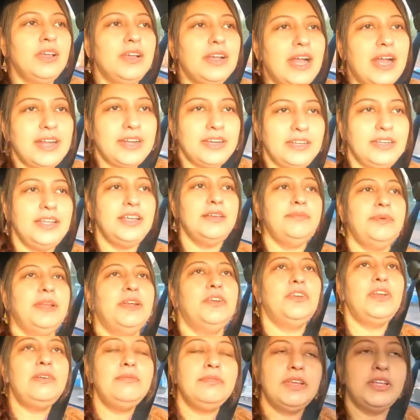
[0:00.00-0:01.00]
গাড়ি নিয়ে
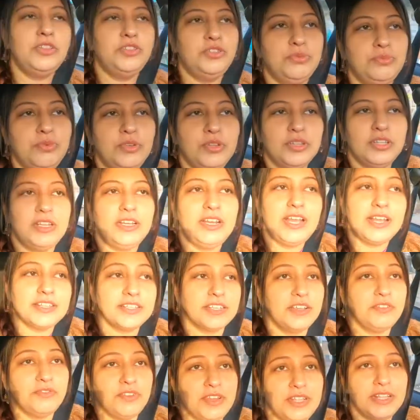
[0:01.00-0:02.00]
বেরোলাম কিন্তু বলতে নেই
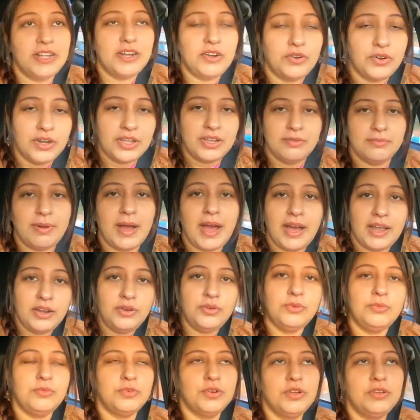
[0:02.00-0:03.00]
আজকে ওয়েদার অনেক
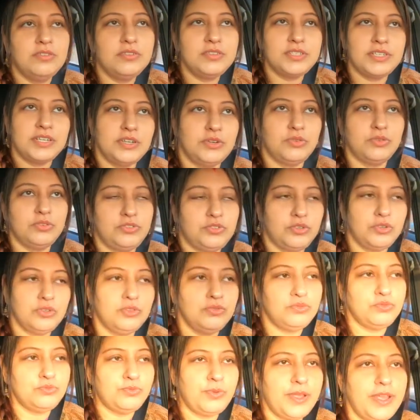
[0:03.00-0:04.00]
ভালো মনে হচ্ছে রৌদ্র
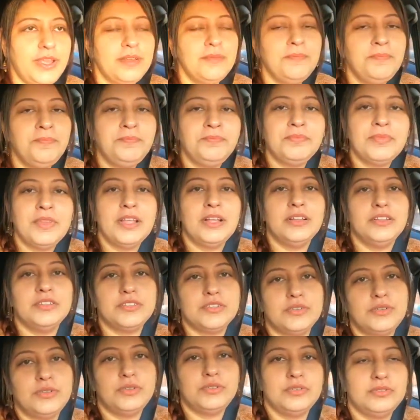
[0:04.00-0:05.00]
ডুববে
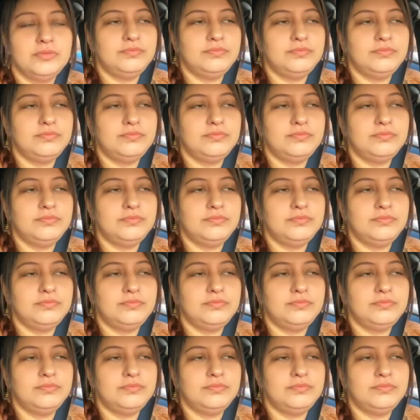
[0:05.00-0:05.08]
সো